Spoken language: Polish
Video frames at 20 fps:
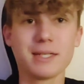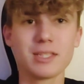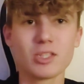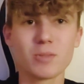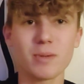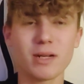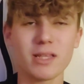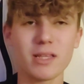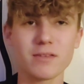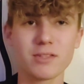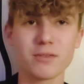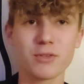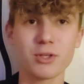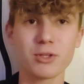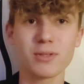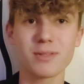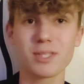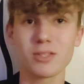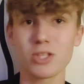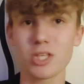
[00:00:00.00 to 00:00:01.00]
Co prawda w
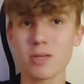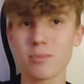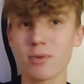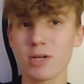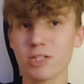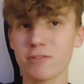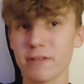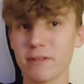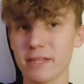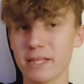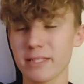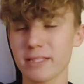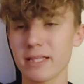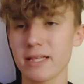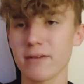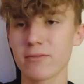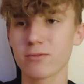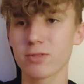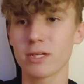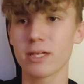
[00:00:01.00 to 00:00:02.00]
dziewiątym sezonie była świetna
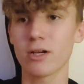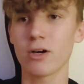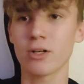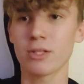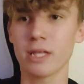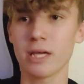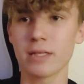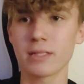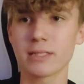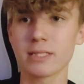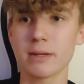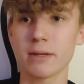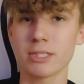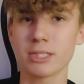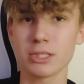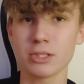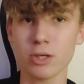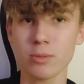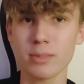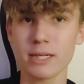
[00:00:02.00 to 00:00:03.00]
scena, w której ona stała
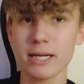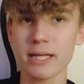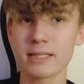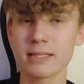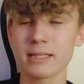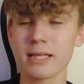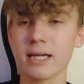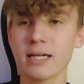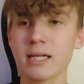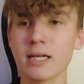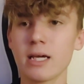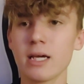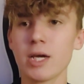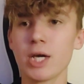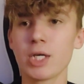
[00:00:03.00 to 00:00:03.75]
się dobra jednak,